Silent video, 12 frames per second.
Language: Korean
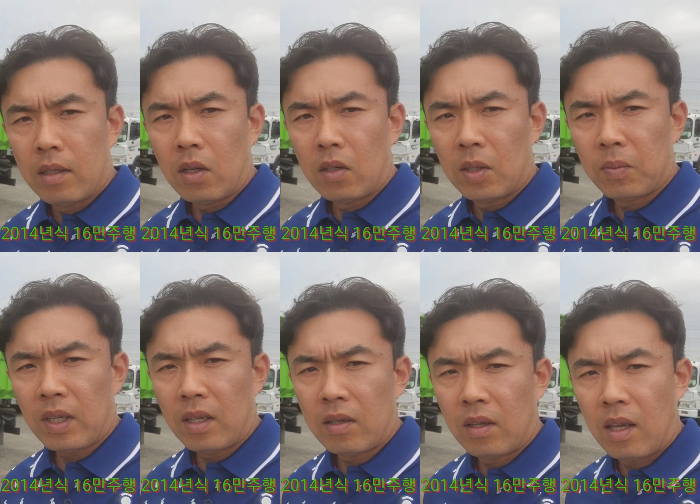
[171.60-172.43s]

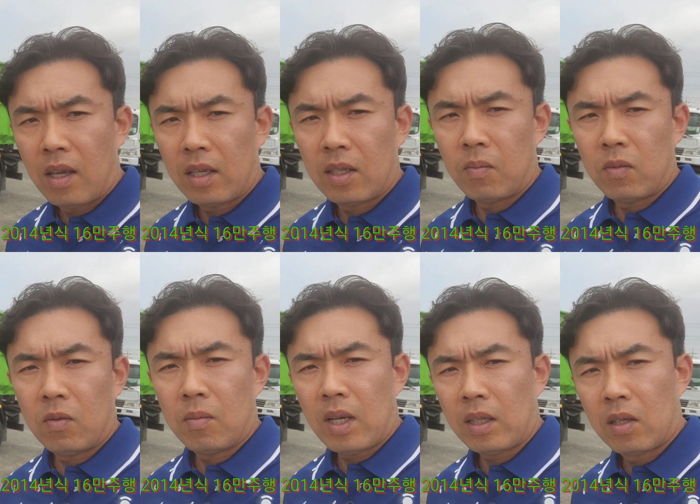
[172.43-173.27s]
2014년에
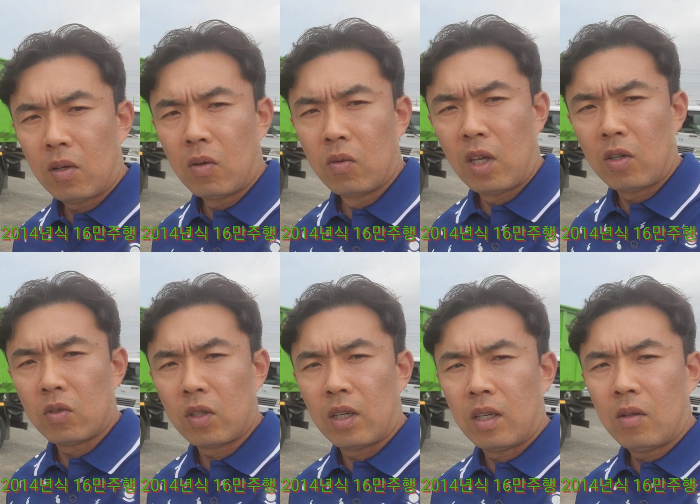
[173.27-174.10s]
16만 킬로 운행
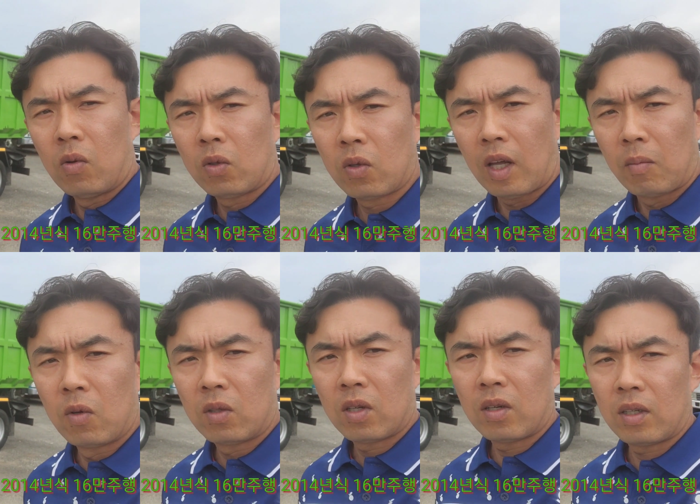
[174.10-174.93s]
중인 오톤
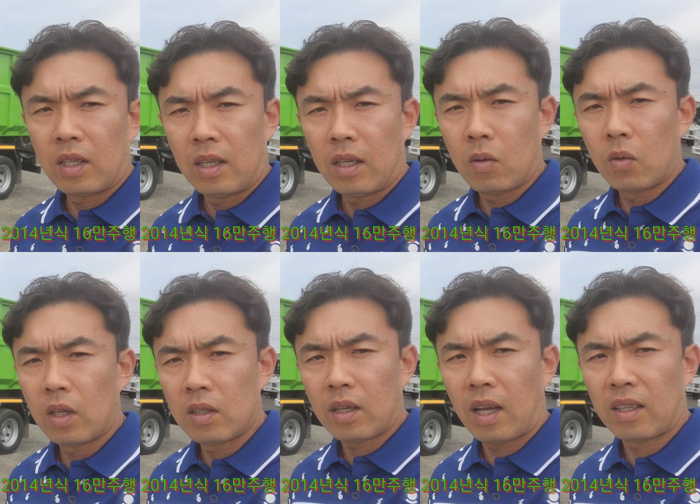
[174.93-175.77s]
압놀 트럭이
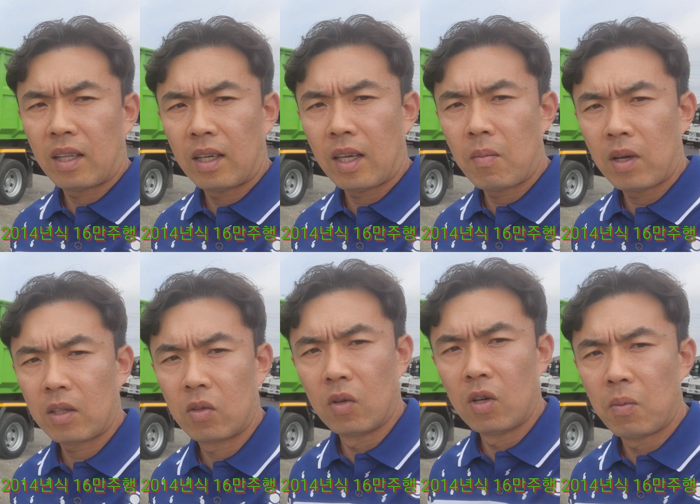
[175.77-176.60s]
입고돼서 간단하게 한 바퀴
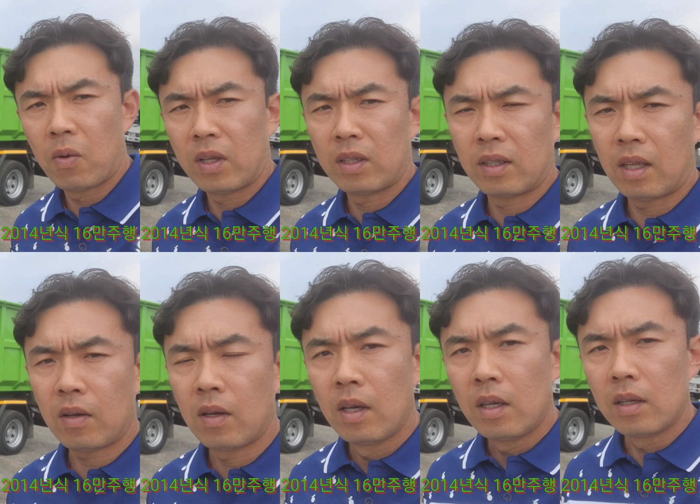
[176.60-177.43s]
둘러보았는데요.